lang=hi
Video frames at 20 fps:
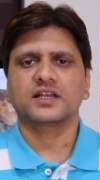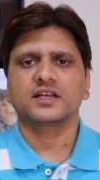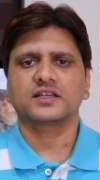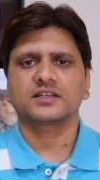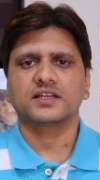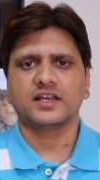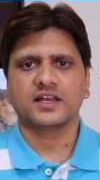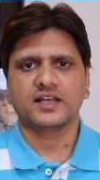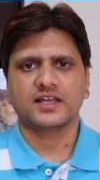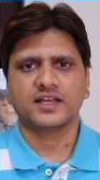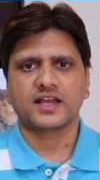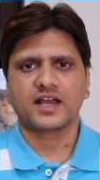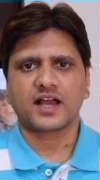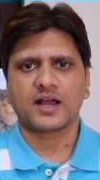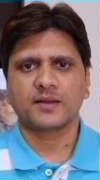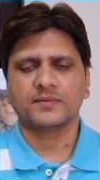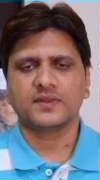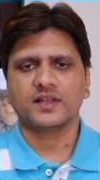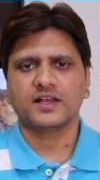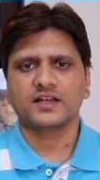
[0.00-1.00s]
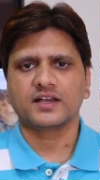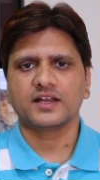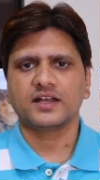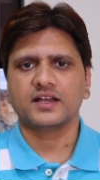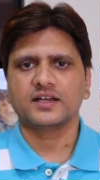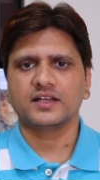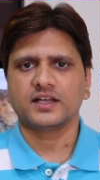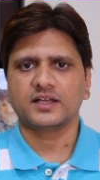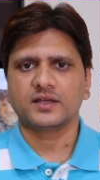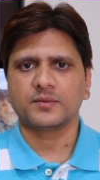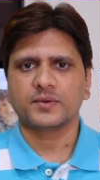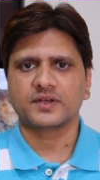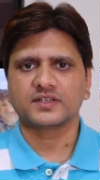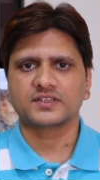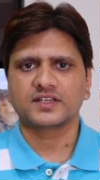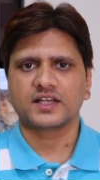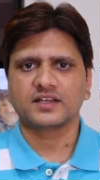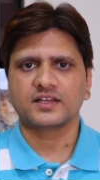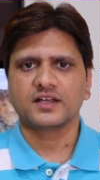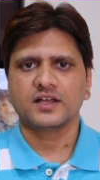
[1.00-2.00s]
देखते रहिए आप देख रहे हैं टेकी
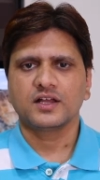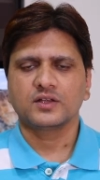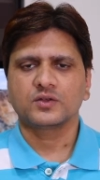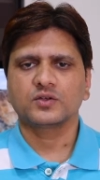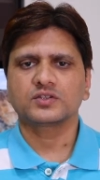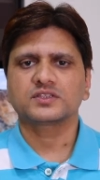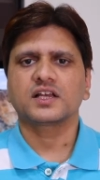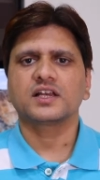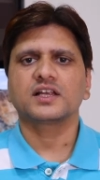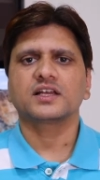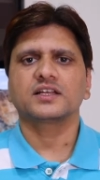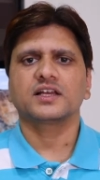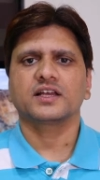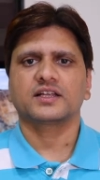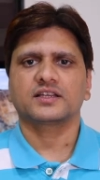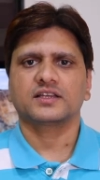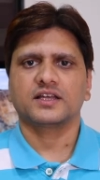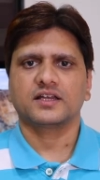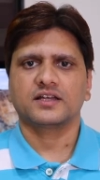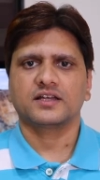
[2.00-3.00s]
प्रशांत तो चलिए देखते